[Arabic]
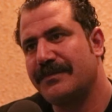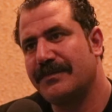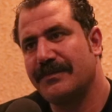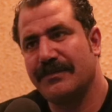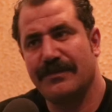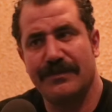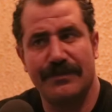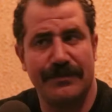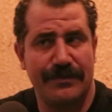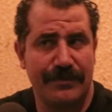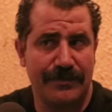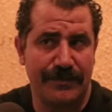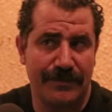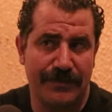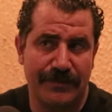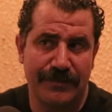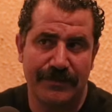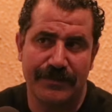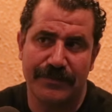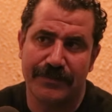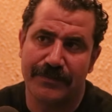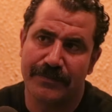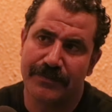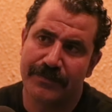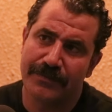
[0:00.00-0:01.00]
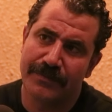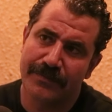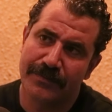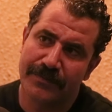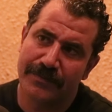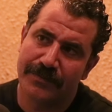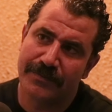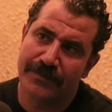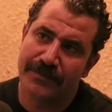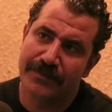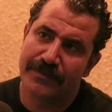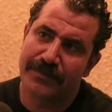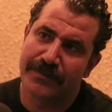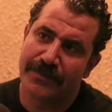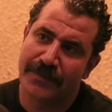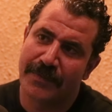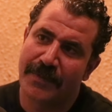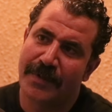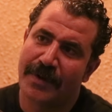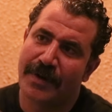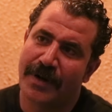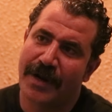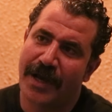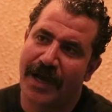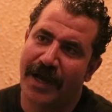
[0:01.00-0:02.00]
قلب السوشيال ميديا
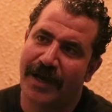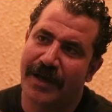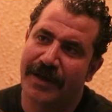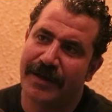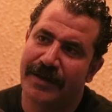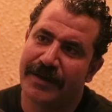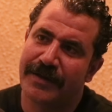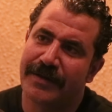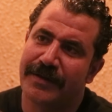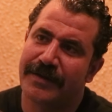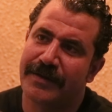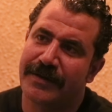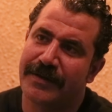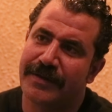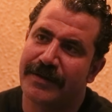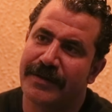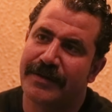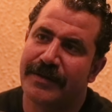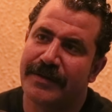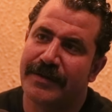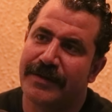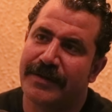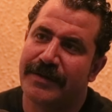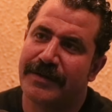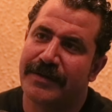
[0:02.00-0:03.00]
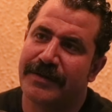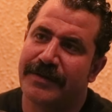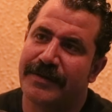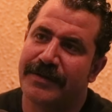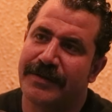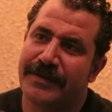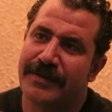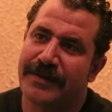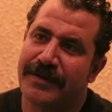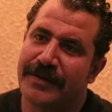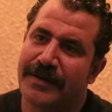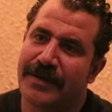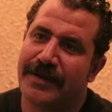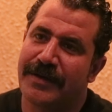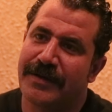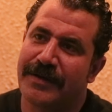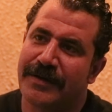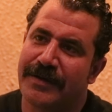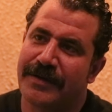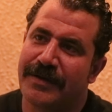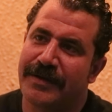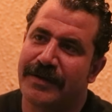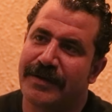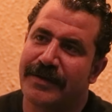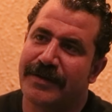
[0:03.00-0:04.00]
يعني مسلسل ما شاء الله الناس
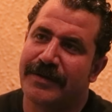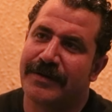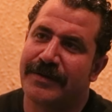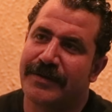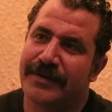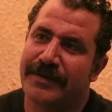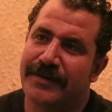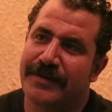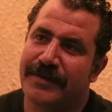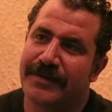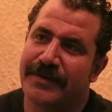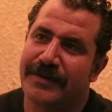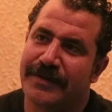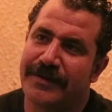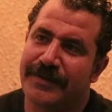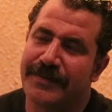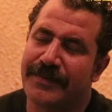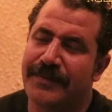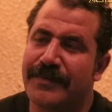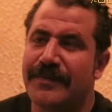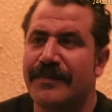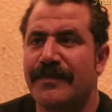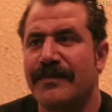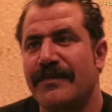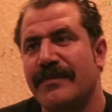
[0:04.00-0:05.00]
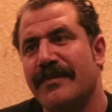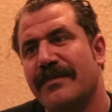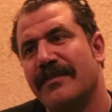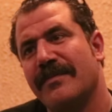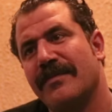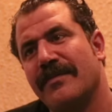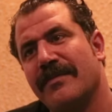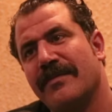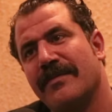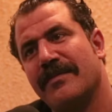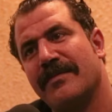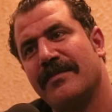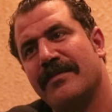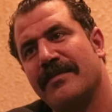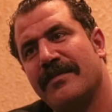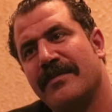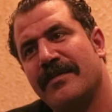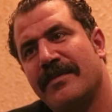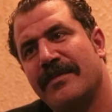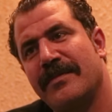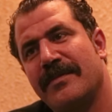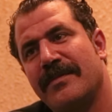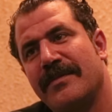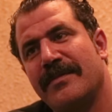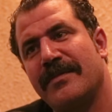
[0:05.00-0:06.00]
كلها دلوقتي بتتكلم عنه وعم
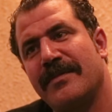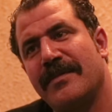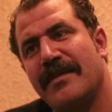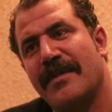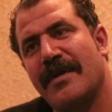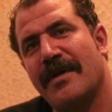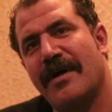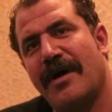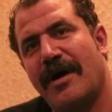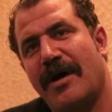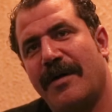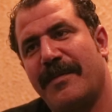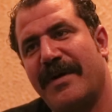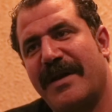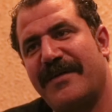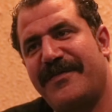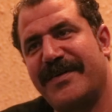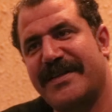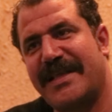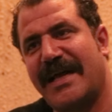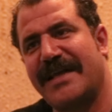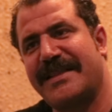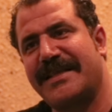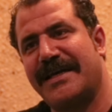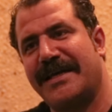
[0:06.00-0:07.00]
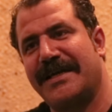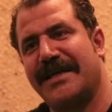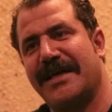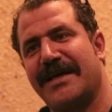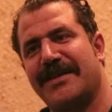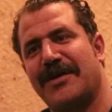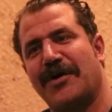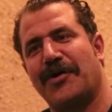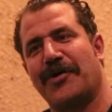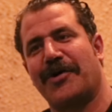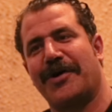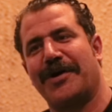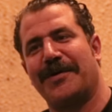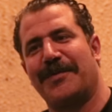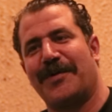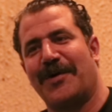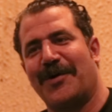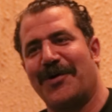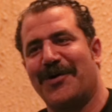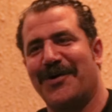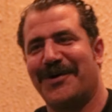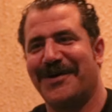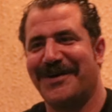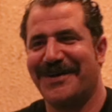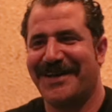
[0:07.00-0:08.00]
تحافظ على الدور اه ما انا فتحت عياده قريب
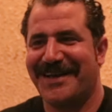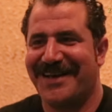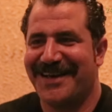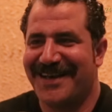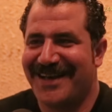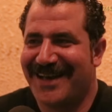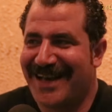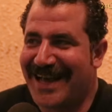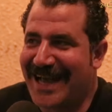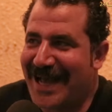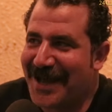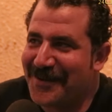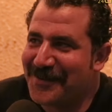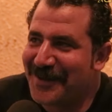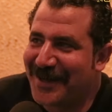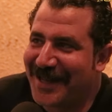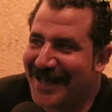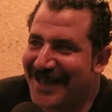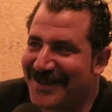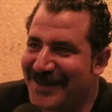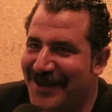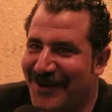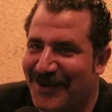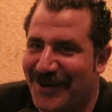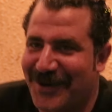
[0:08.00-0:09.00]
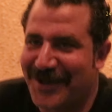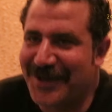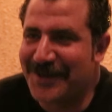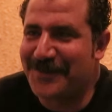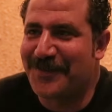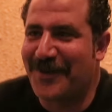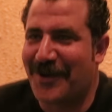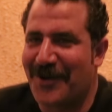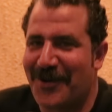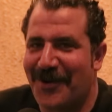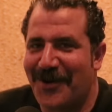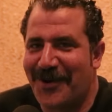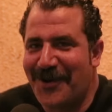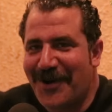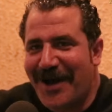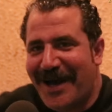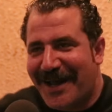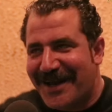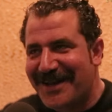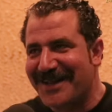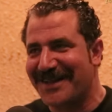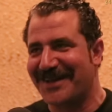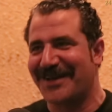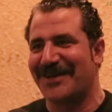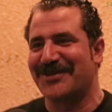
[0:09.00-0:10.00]
اهو هعمل عياده قريب اهو
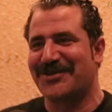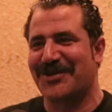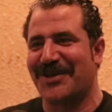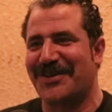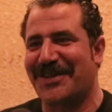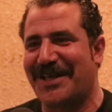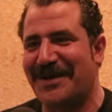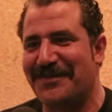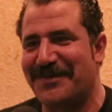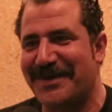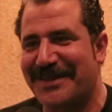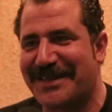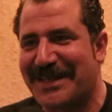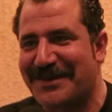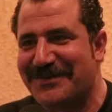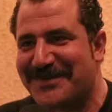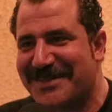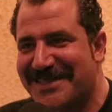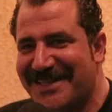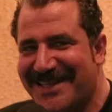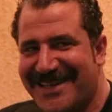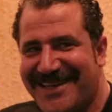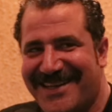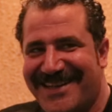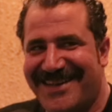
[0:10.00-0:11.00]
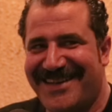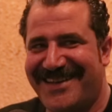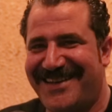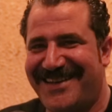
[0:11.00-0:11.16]
يعني نشاط جنب التمثيل